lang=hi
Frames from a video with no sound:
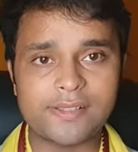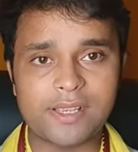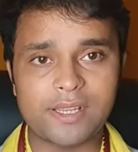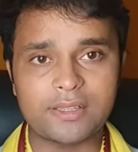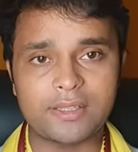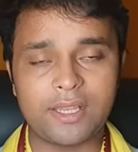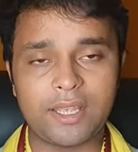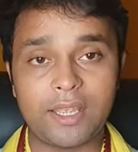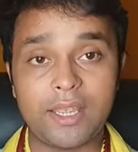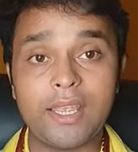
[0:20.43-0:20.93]
आ
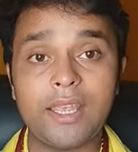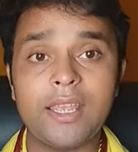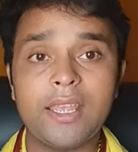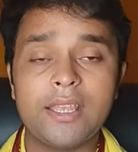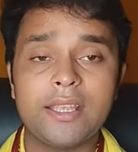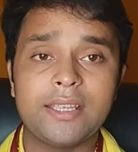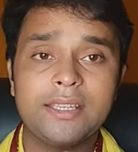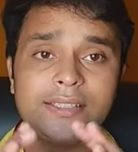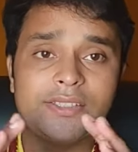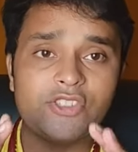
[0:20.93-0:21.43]
जाता
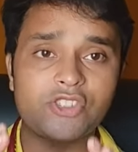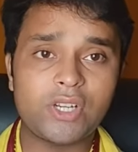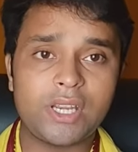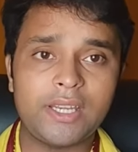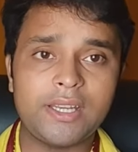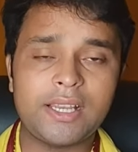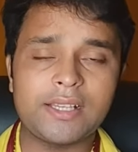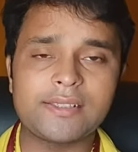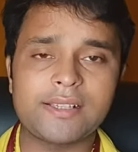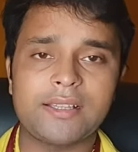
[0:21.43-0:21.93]
है
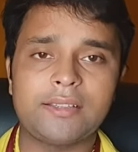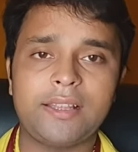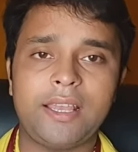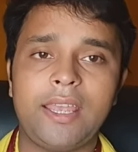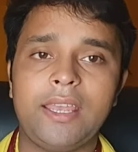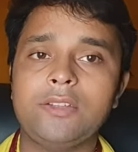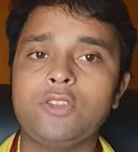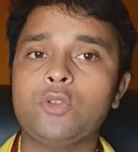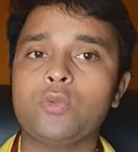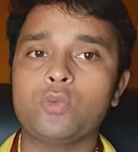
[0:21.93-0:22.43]
स्ट्रेन आ जाता
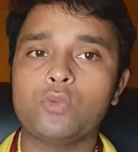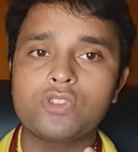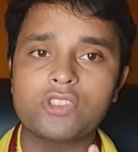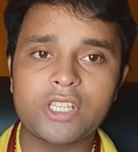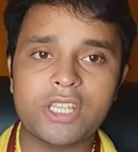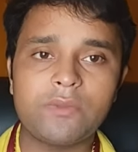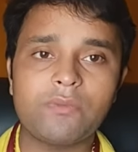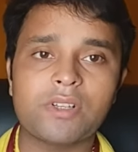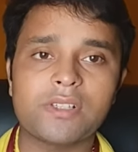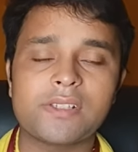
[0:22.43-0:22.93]
है तो
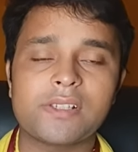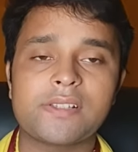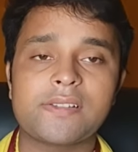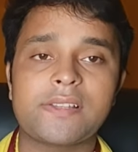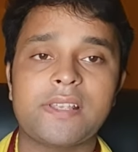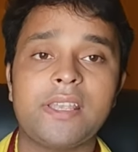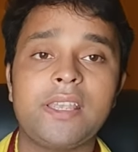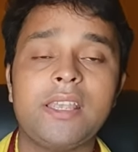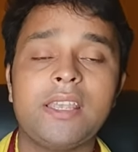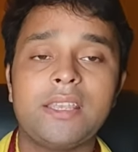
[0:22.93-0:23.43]
उसकी वजह
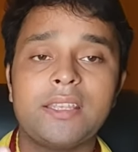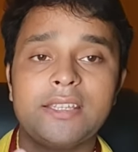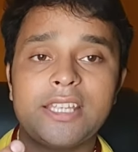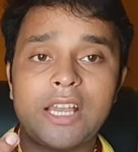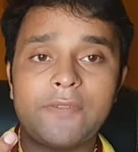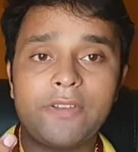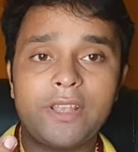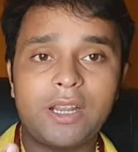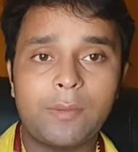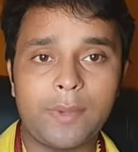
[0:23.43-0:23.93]
से
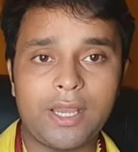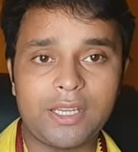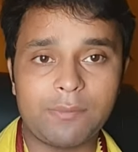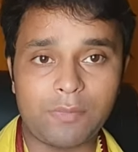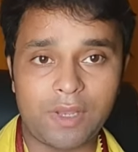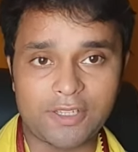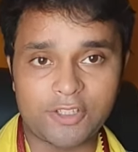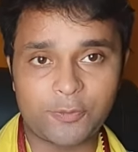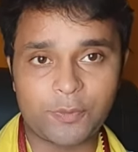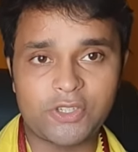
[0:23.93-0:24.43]
या फिर हमारी
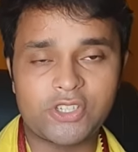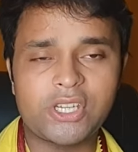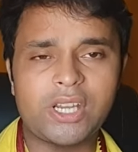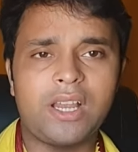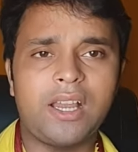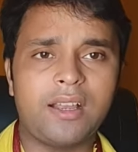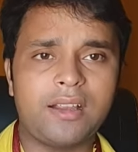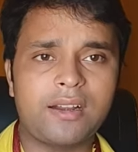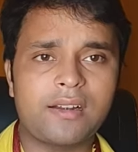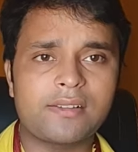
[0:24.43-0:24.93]

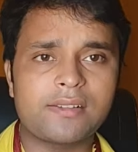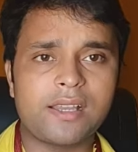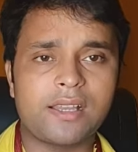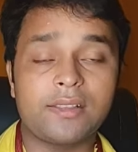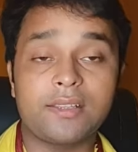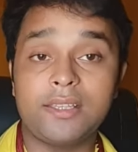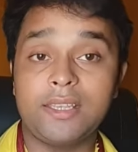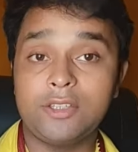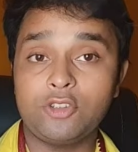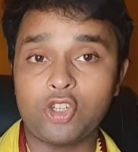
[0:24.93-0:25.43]
मांसपेशियाँ अकड़
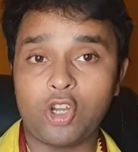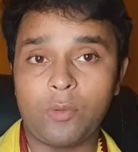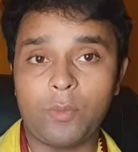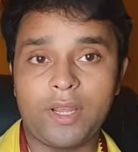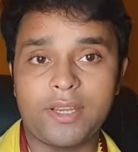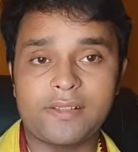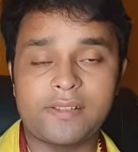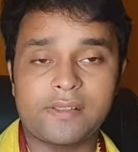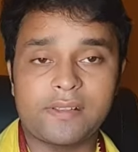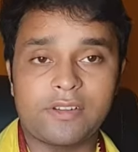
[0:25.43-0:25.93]
जाती हैं तो
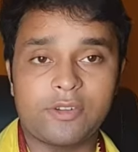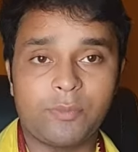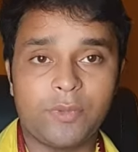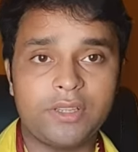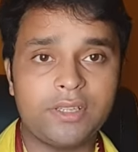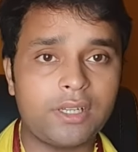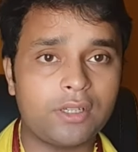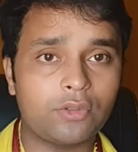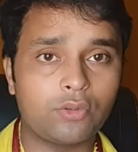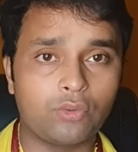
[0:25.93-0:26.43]
हमारे शरीर
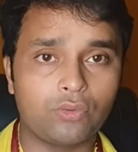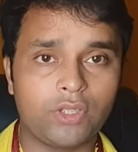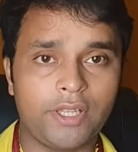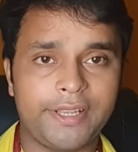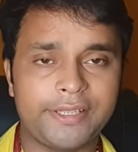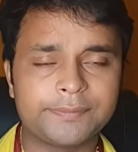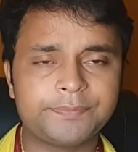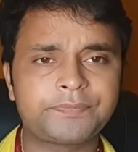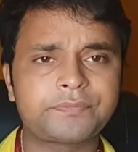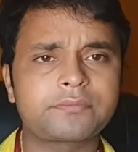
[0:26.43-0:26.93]
में दर्द होता
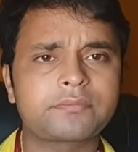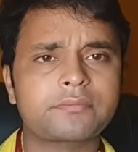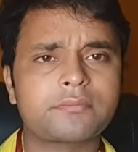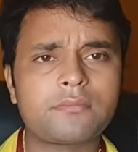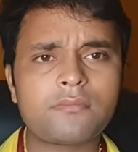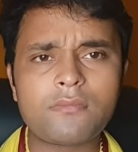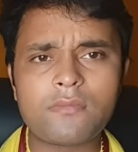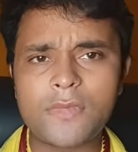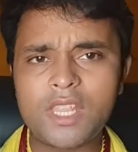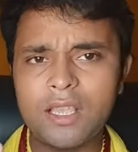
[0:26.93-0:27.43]
है
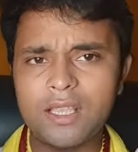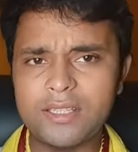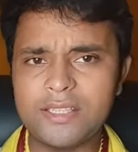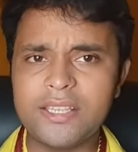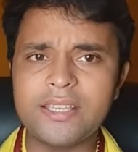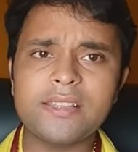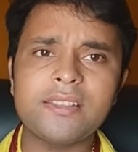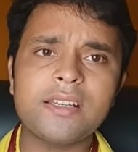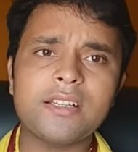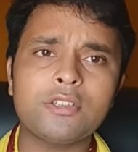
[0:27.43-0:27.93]

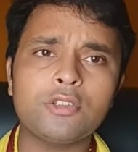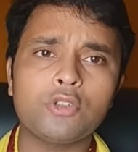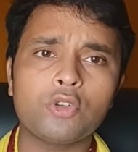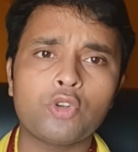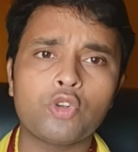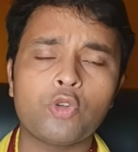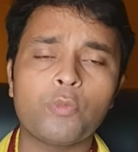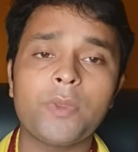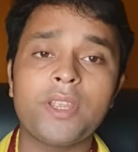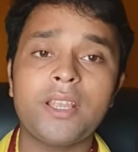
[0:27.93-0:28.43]
ये दर्द
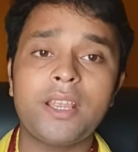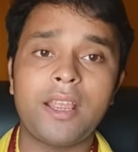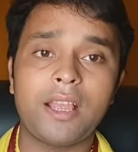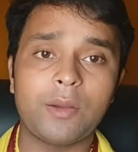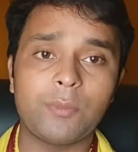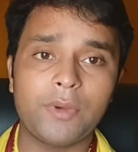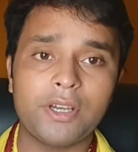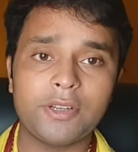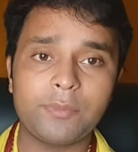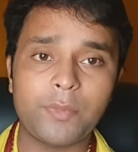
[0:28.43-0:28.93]
लोगों में
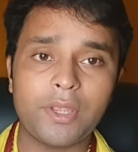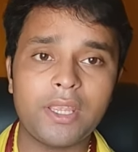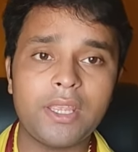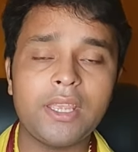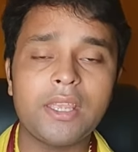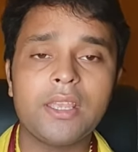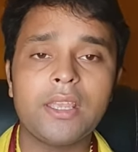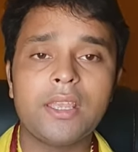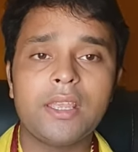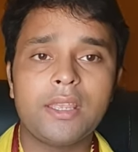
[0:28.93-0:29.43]
कमर
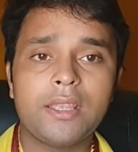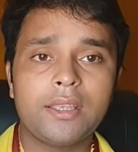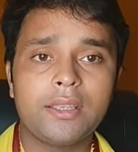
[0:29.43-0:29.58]
में